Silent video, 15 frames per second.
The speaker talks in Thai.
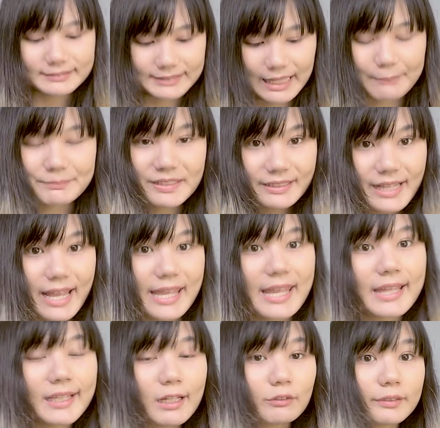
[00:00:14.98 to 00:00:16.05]
ทำยังไง
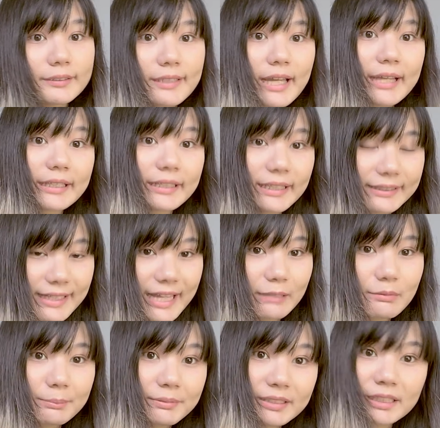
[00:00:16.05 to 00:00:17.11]
ให้เราเนี่ยได้คะแนน
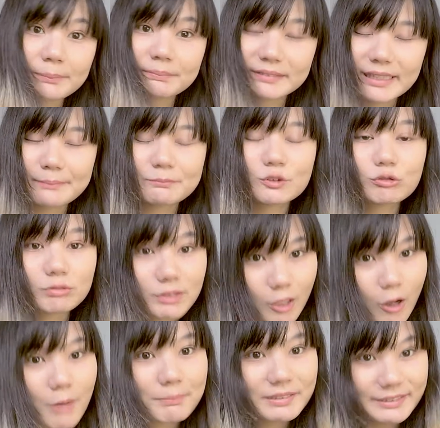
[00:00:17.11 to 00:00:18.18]
แบบเกือบเต็มทุกร
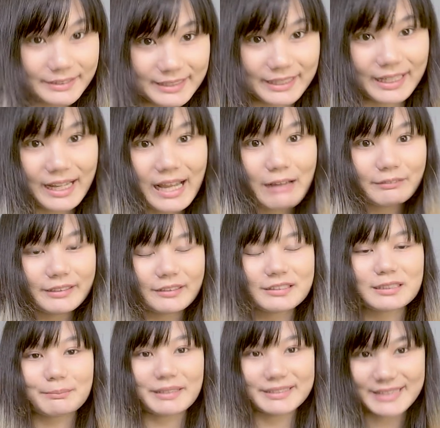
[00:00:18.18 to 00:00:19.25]
อบเลยนะคะวันนี้ก็
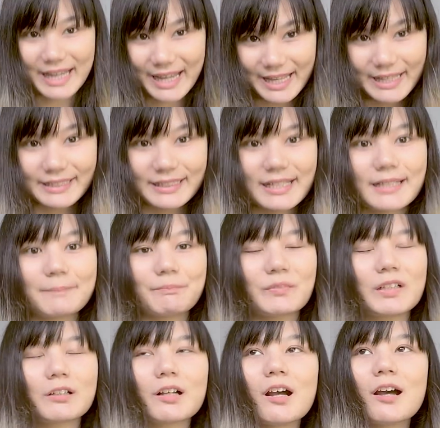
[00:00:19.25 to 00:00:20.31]
จะมาแชร์กัน
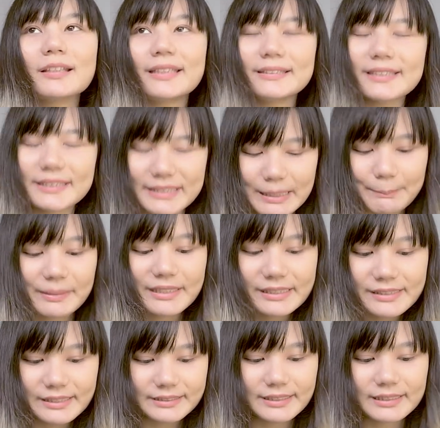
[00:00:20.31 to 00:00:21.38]
แล้วก็เทคนิคนี้เป็นเท
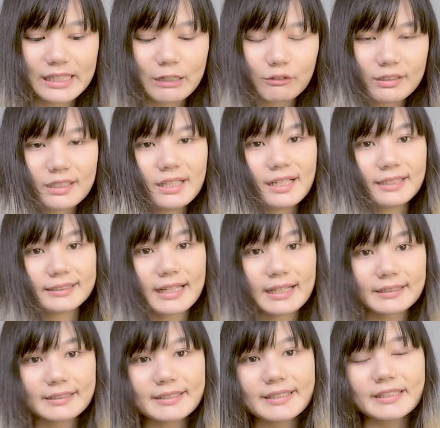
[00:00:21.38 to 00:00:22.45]
คนิคที่เราทั้
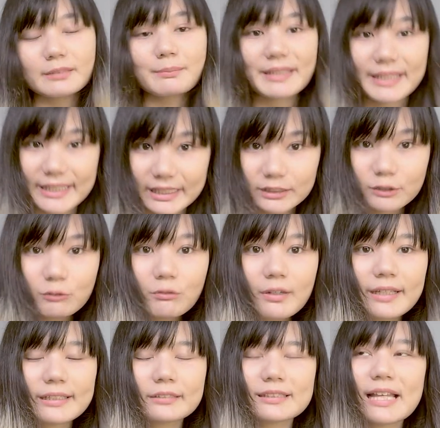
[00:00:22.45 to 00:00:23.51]
งคิดมาเองด้ว
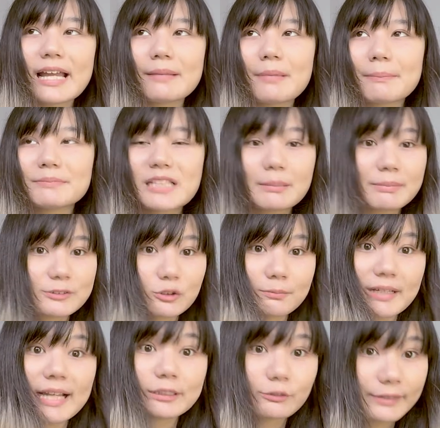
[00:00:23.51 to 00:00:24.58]
ยได้แบบจากประสบ
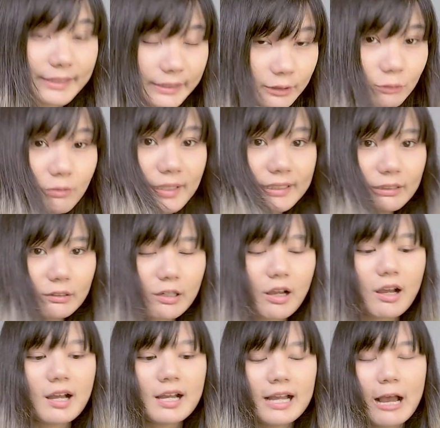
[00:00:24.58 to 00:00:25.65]
การณ์ตัวเองด้วยแล้วก็
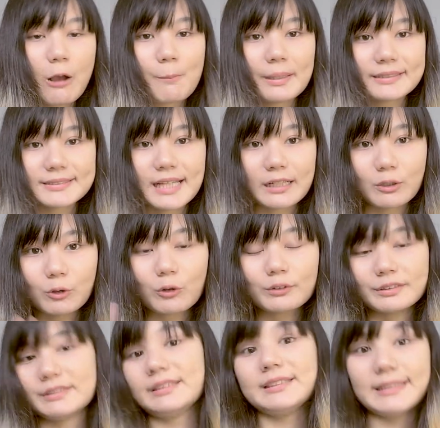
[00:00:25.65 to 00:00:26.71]
เอามาจากคน
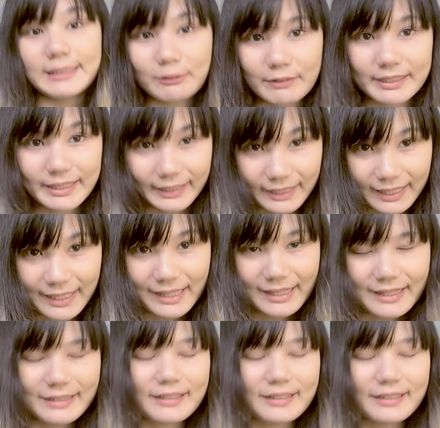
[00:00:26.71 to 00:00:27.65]
อื่นๆด้วยนะคะ